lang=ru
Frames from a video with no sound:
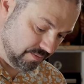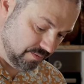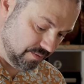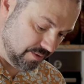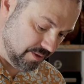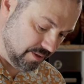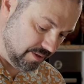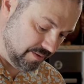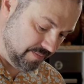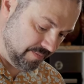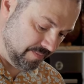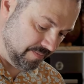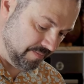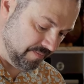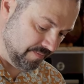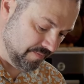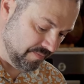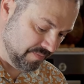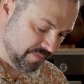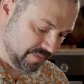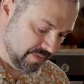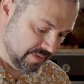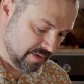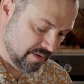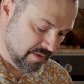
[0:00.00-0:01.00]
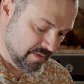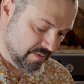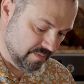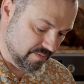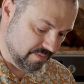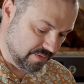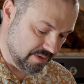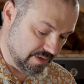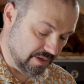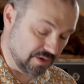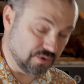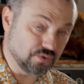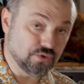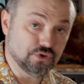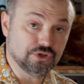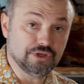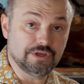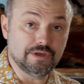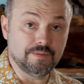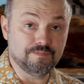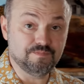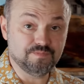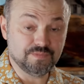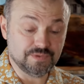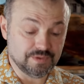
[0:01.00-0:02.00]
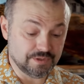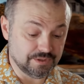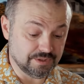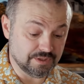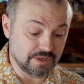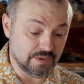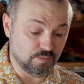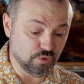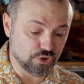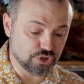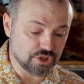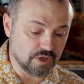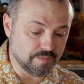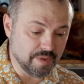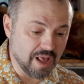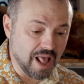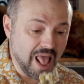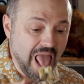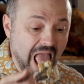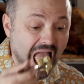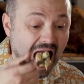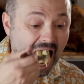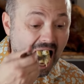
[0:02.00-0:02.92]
ну-ка, макарошки с грибочками.